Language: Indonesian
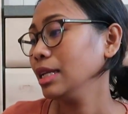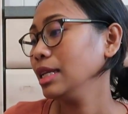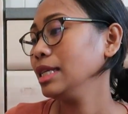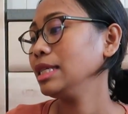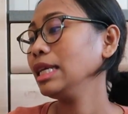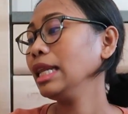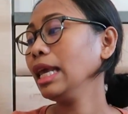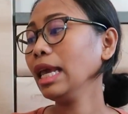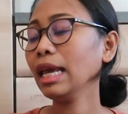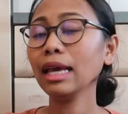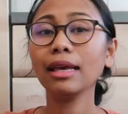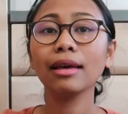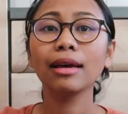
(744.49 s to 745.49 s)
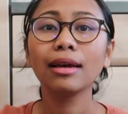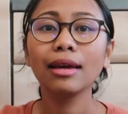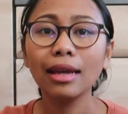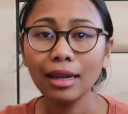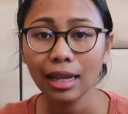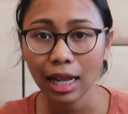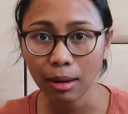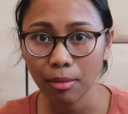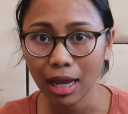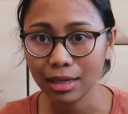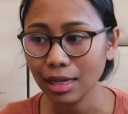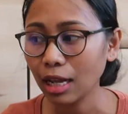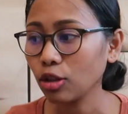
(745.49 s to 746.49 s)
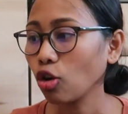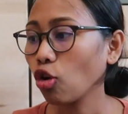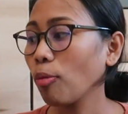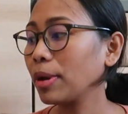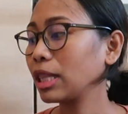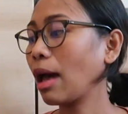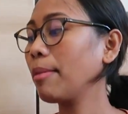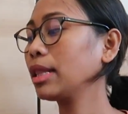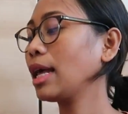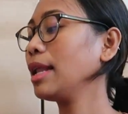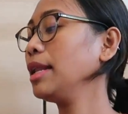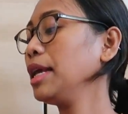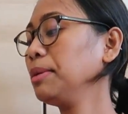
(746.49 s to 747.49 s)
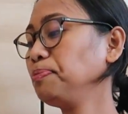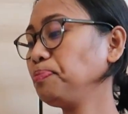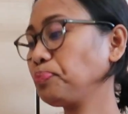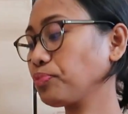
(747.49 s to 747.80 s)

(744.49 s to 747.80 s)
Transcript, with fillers: Di sini ini dari belanjaan toko pertama tadi.